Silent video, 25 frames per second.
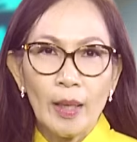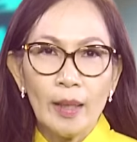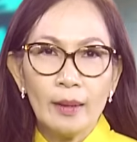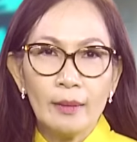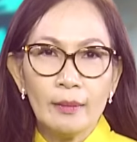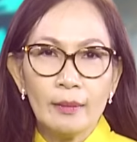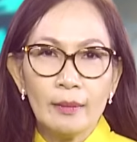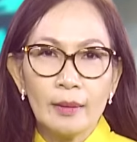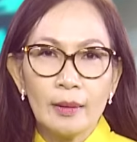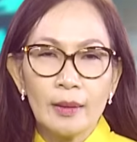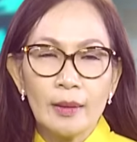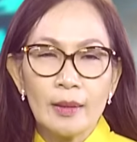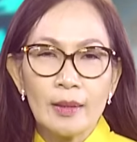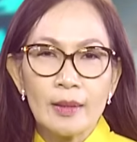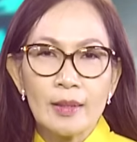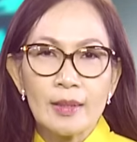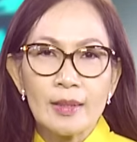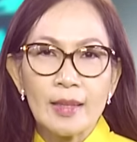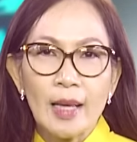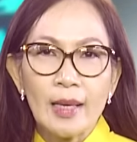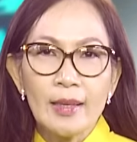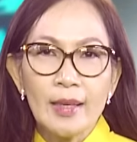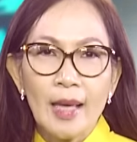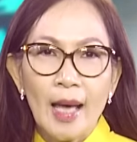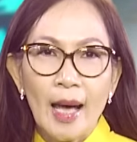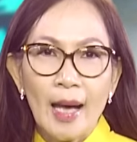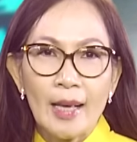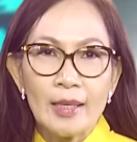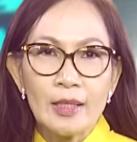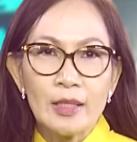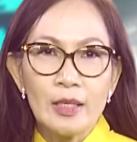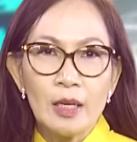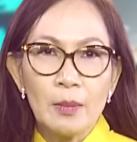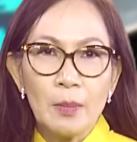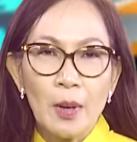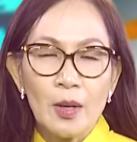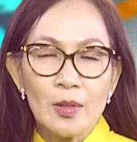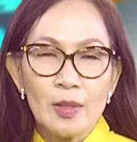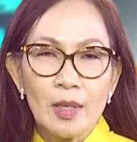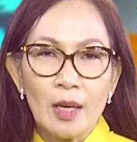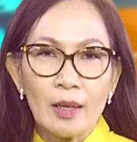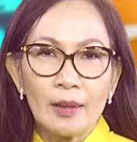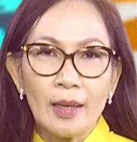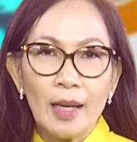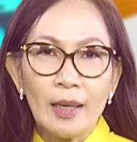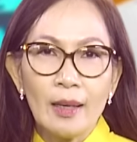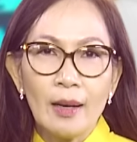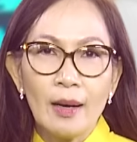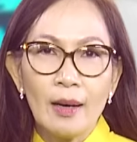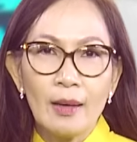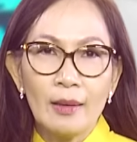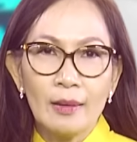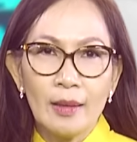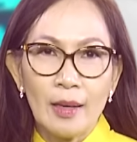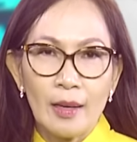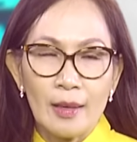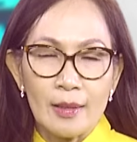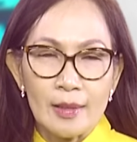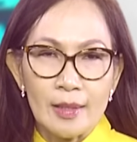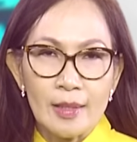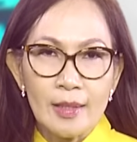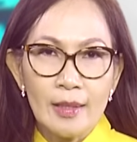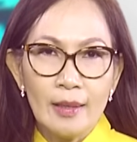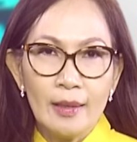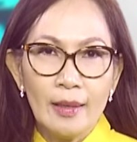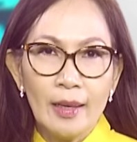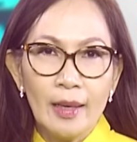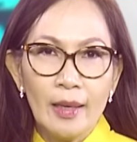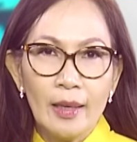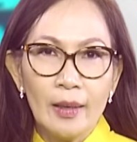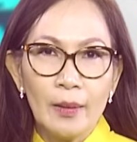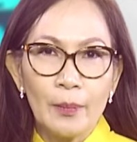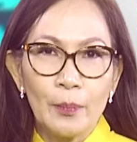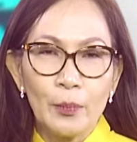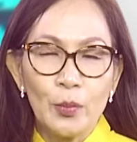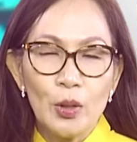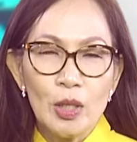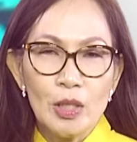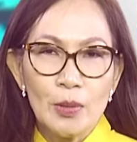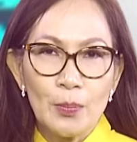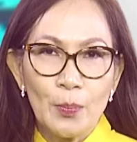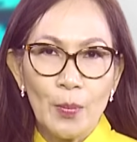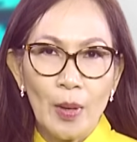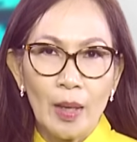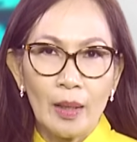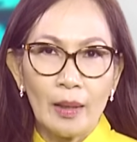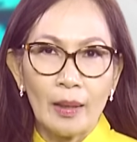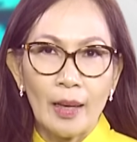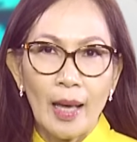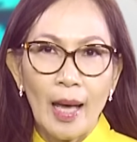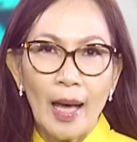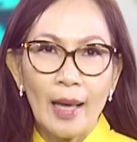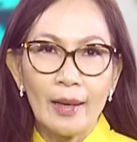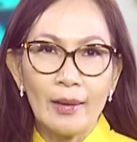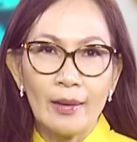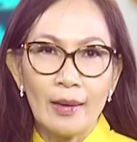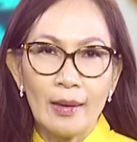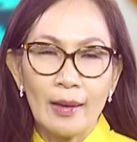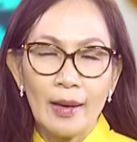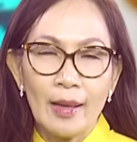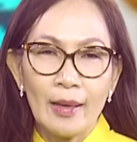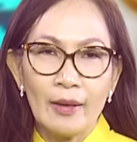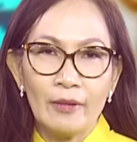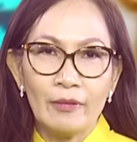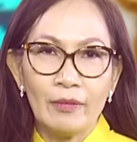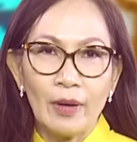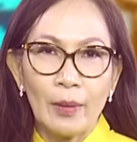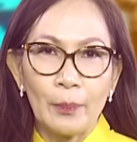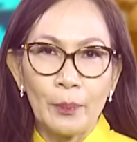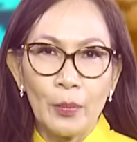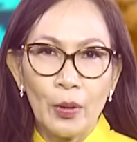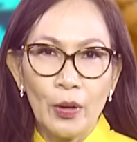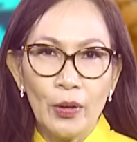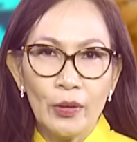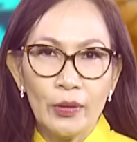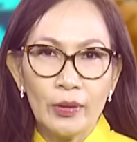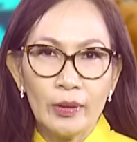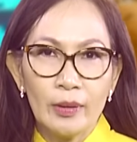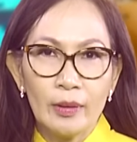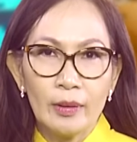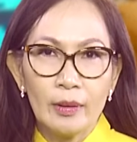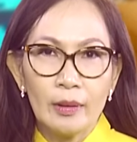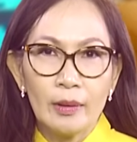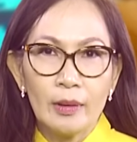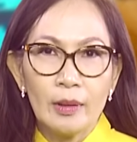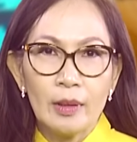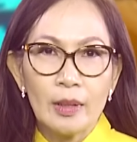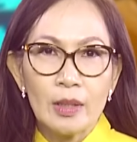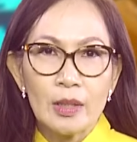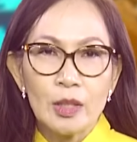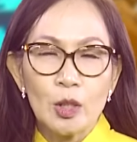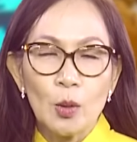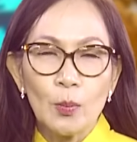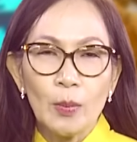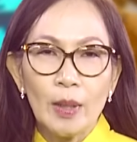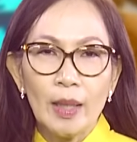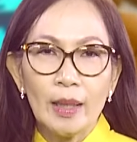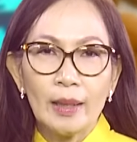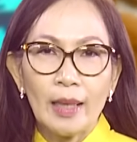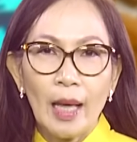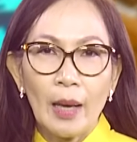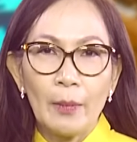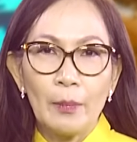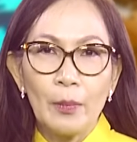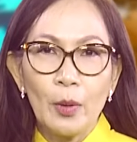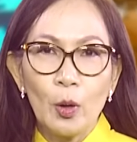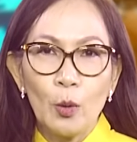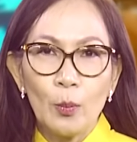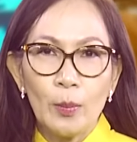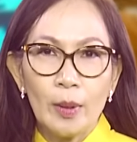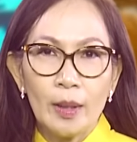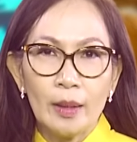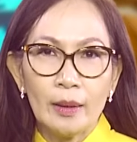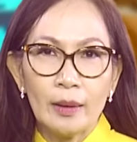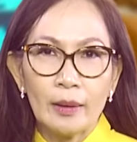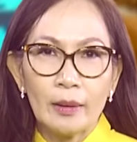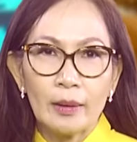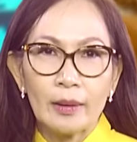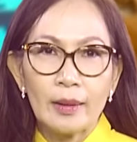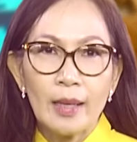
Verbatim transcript: biết, giá nhà chưa bao giờ đắt hơn ở Sydney, Brisbane, Adelaide và Perth, trong khi tại Melbourne,